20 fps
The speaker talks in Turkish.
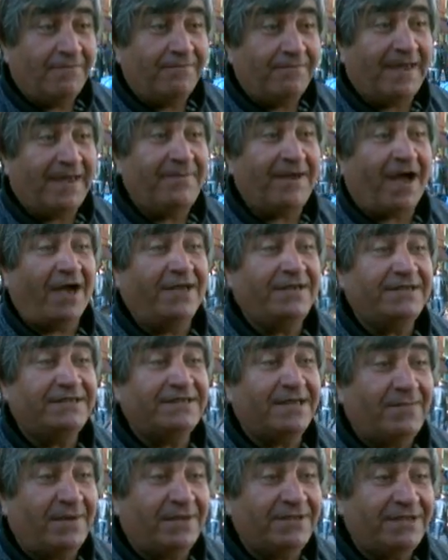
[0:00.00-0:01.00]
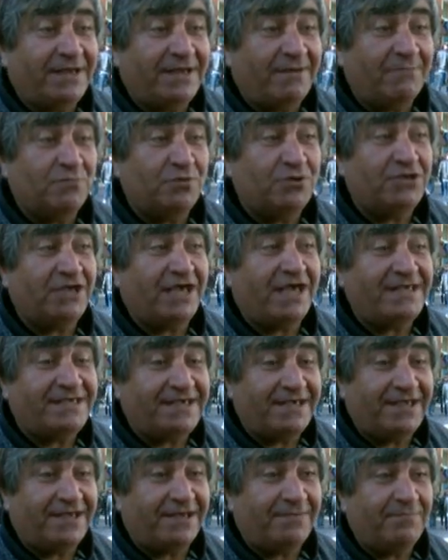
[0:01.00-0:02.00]
ve bir aynı zamanda müziyen
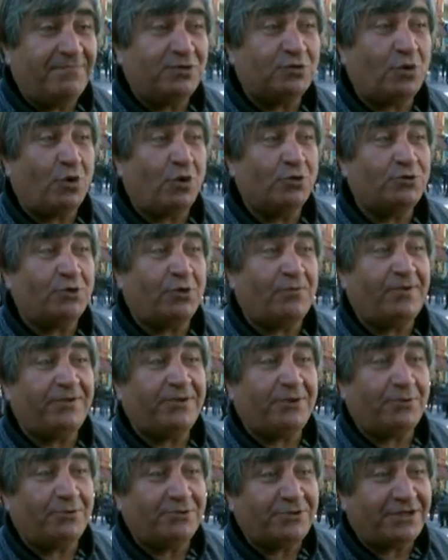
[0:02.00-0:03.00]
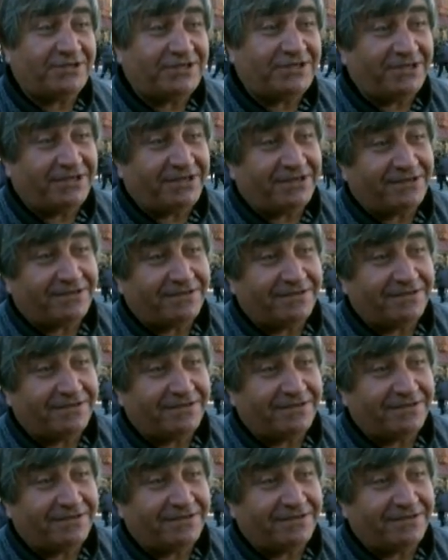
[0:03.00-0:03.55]
senerin biz konservatuar hocasıydık.